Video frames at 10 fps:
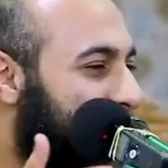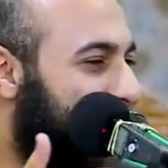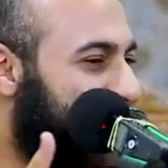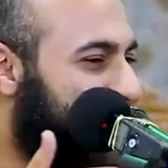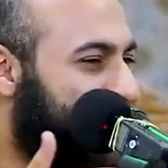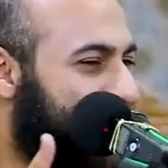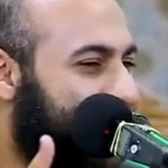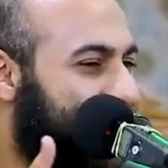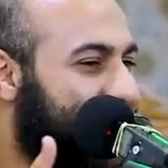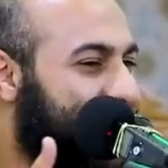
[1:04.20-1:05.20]
كده وتقول لها ايه
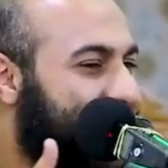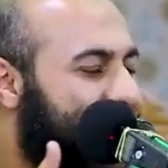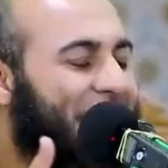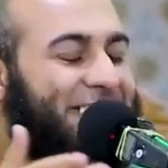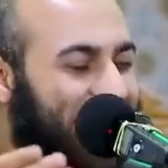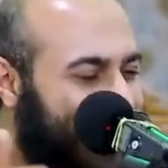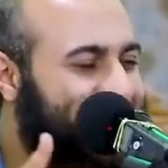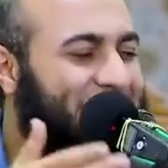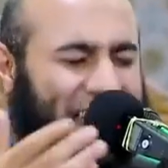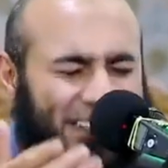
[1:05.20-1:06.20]

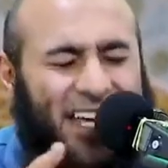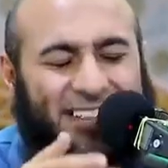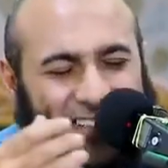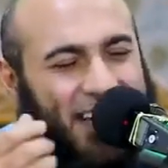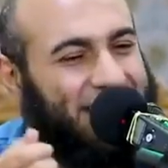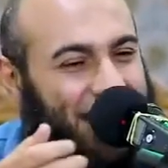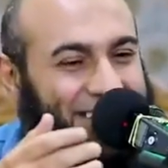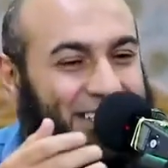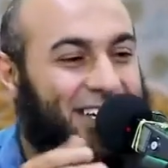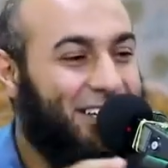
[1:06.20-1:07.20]
هتعدي هتعدي
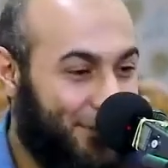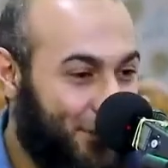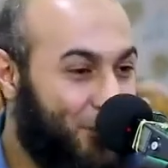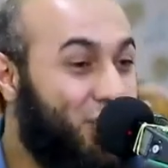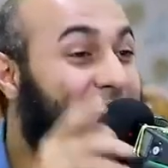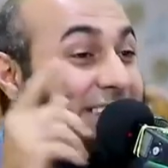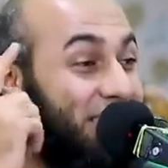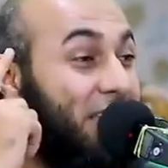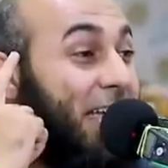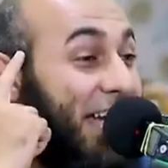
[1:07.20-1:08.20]
هتعدي
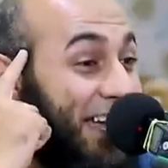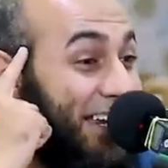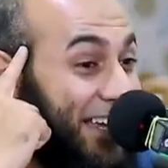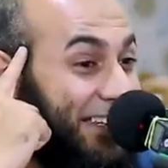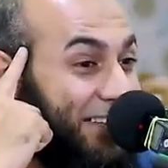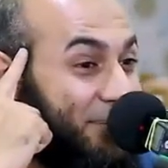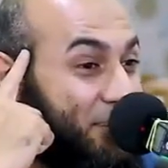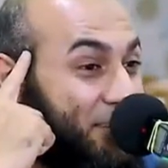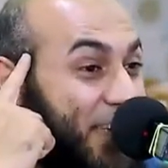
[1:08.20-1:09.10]
ممكن تتخيل كده